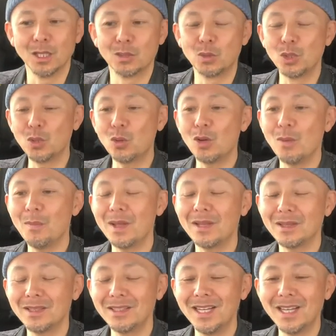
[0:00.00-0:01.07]
取り込ま
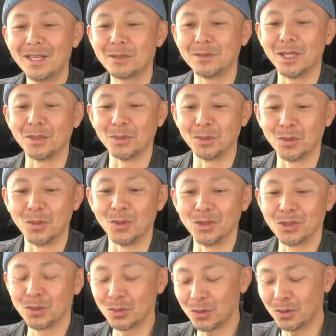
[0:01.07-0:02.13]
れなくなると
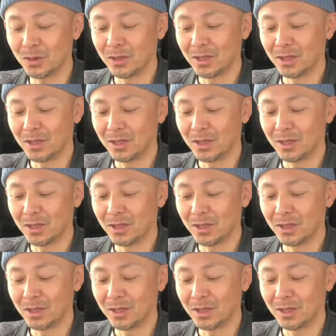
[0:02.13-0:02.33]
その